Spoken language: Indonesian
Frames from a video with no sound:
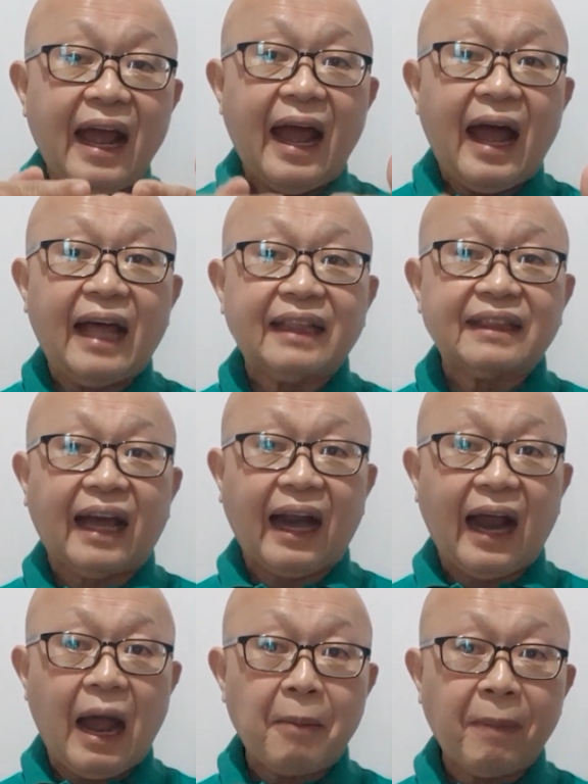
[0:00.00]

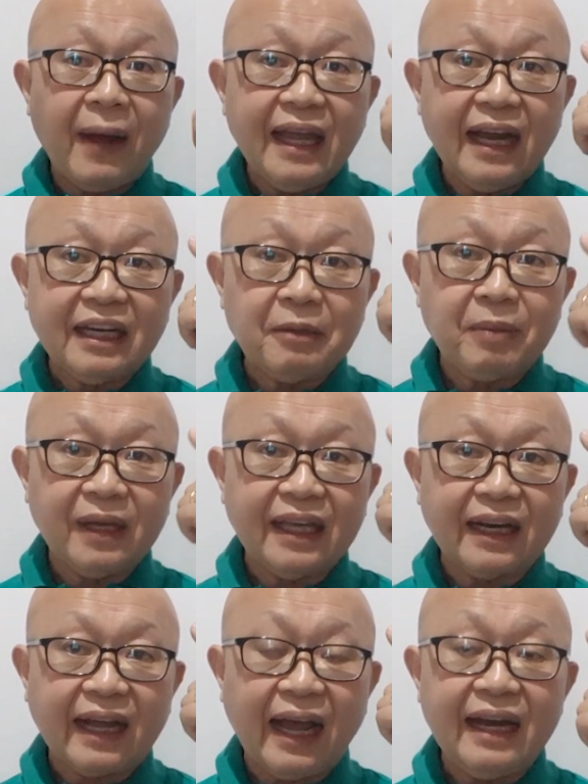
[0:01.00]
antara apa yang
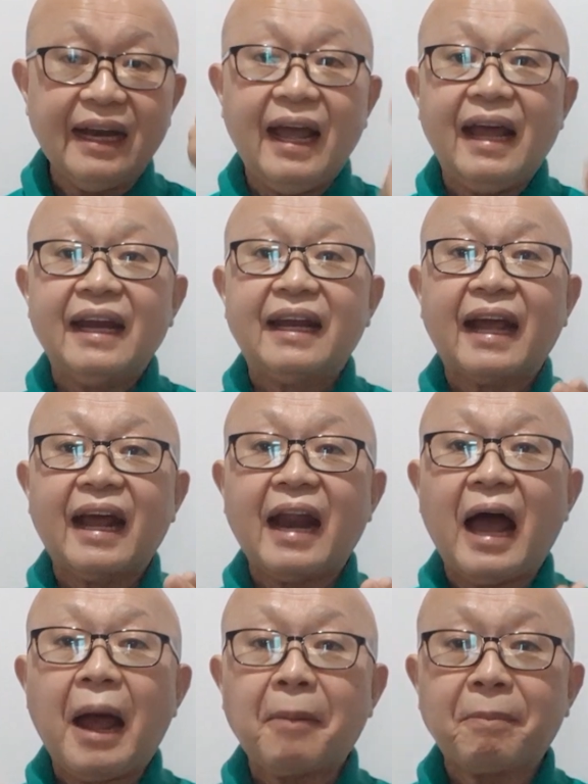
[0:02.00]
dipikirkan
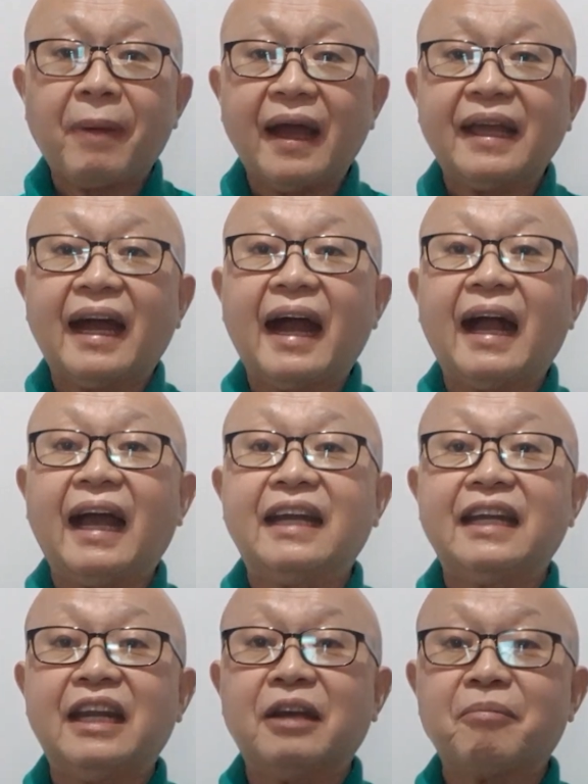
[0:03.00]
dengan apa yang akan
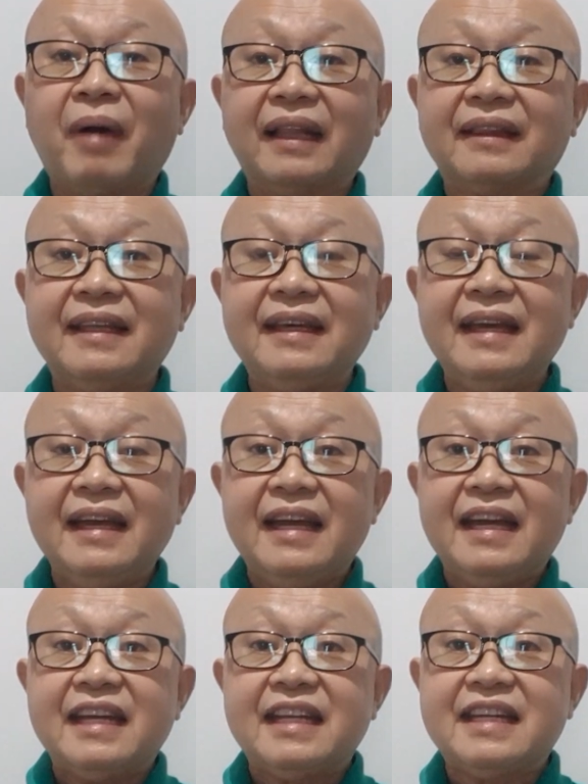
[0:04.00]
dinikmati
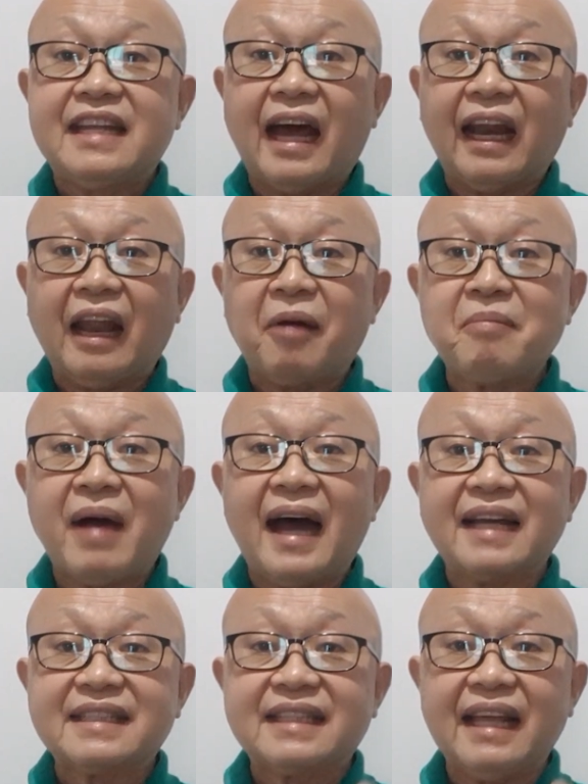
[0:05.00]
di dalam
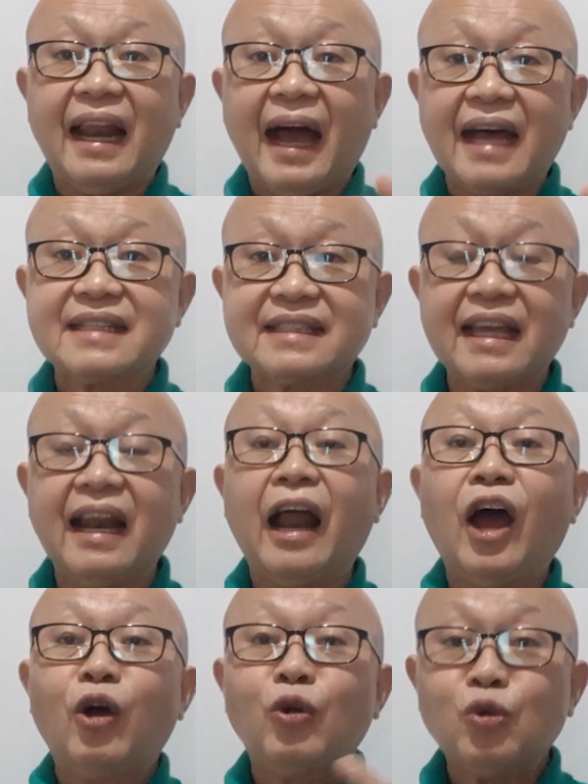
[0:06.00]
hasil-hasil
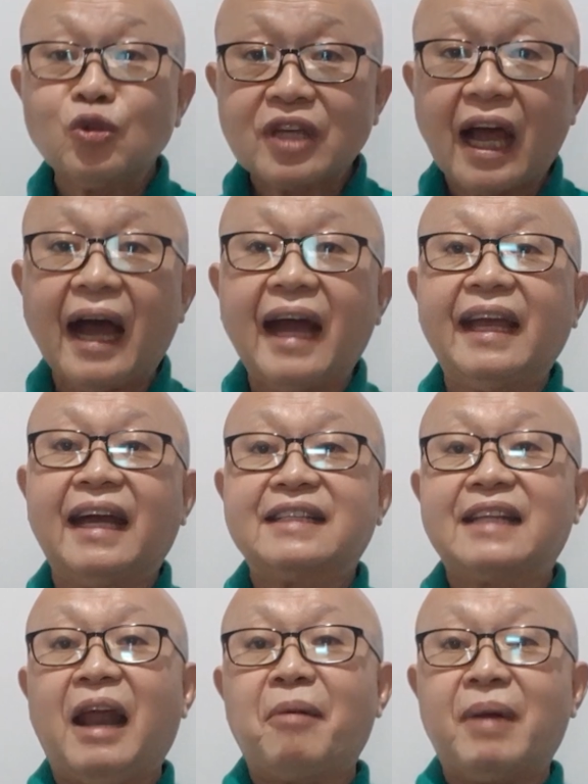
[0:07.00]
usaha yang
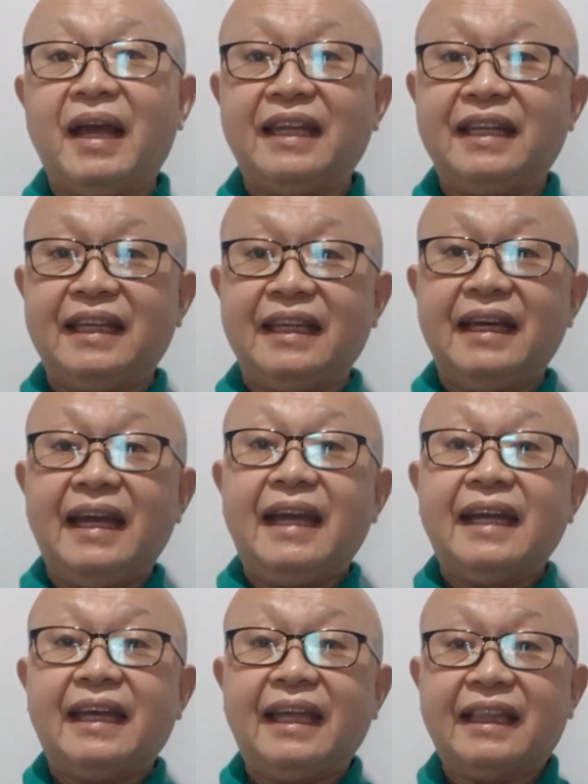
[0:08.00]
selama ini
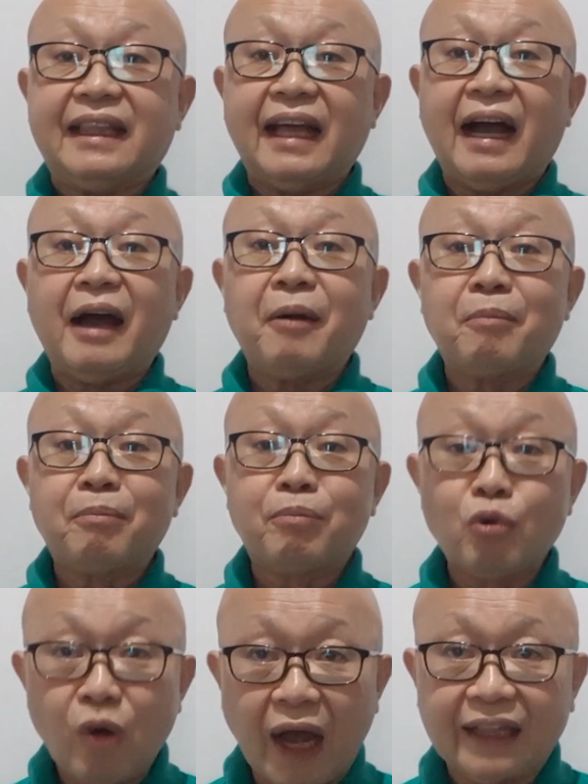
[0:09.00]
kita
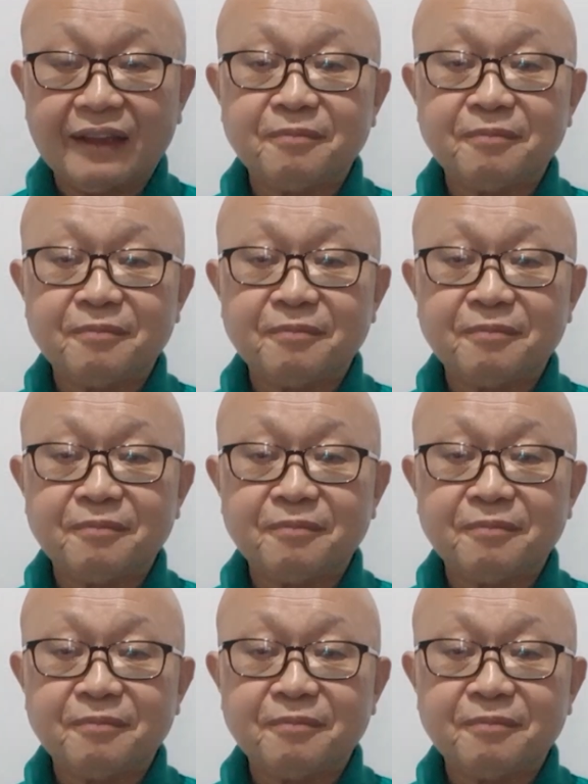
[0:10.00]
buat.